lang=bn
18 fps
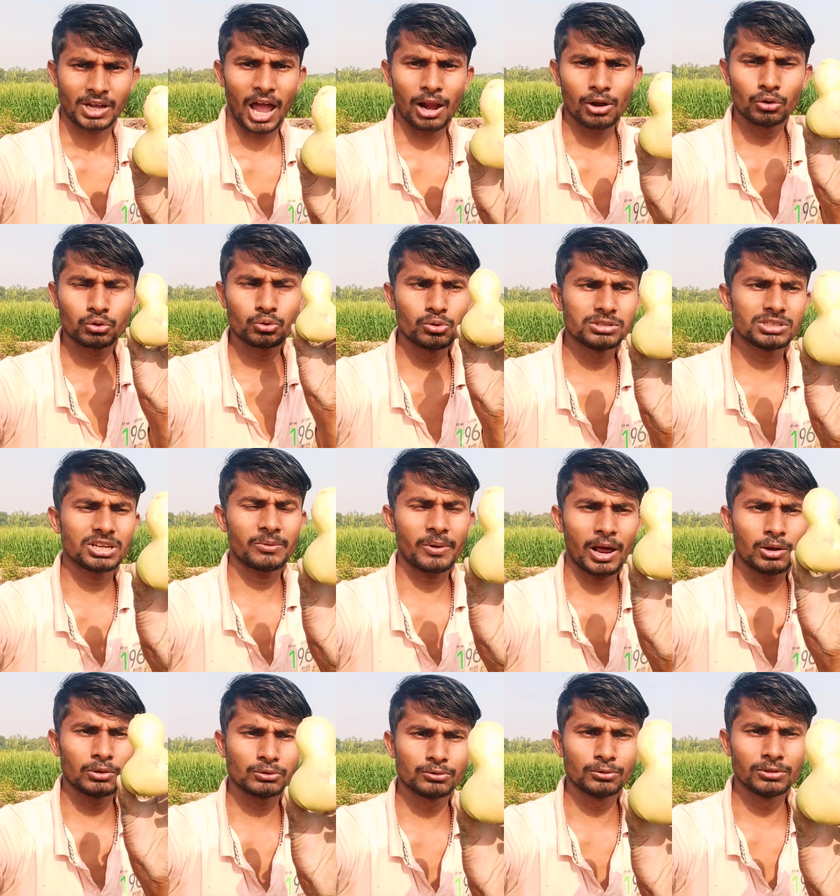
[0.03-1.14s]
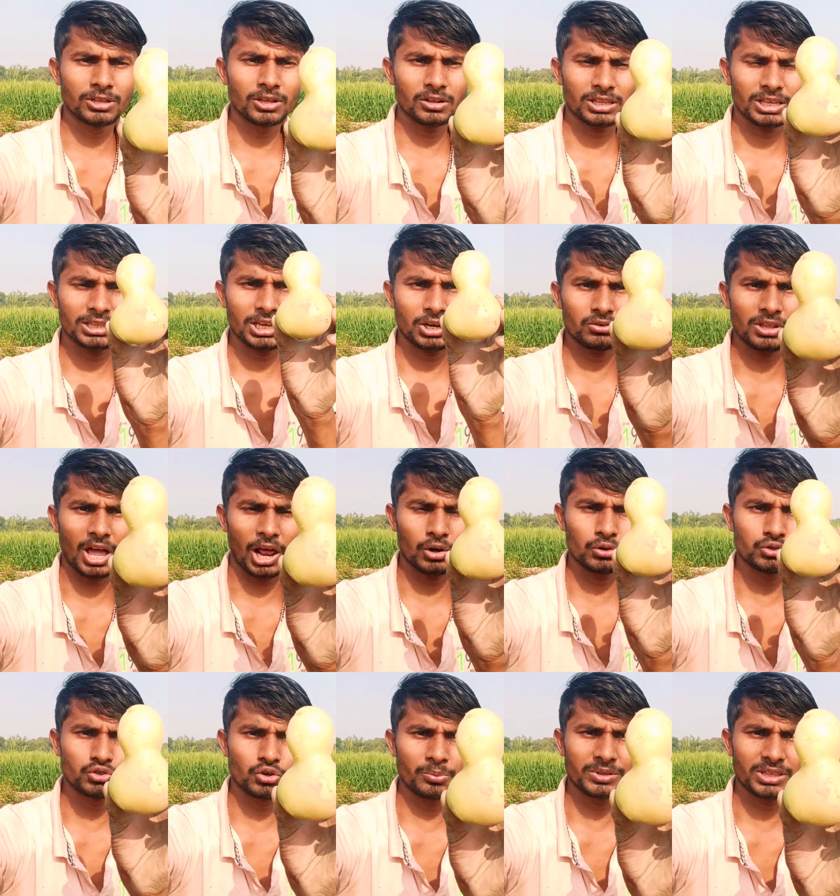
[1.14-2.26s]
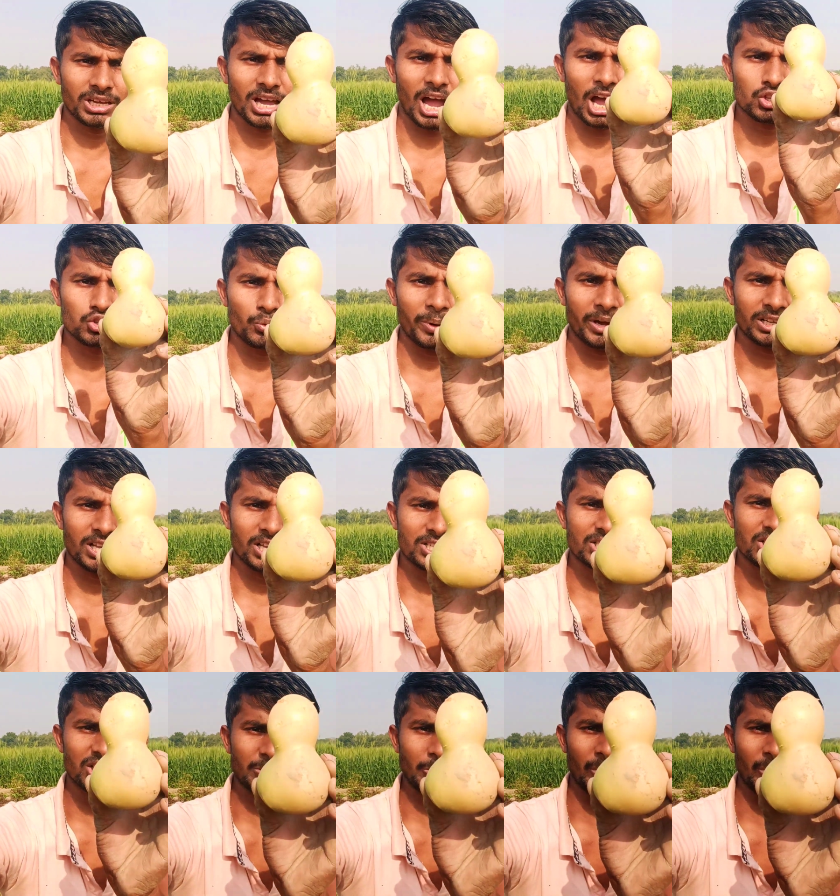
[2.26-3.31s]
আলু তুলছিলাম আলু তুলতে তুলতে দেখুন আলুর জমি থেকে আজব একটা জিনিস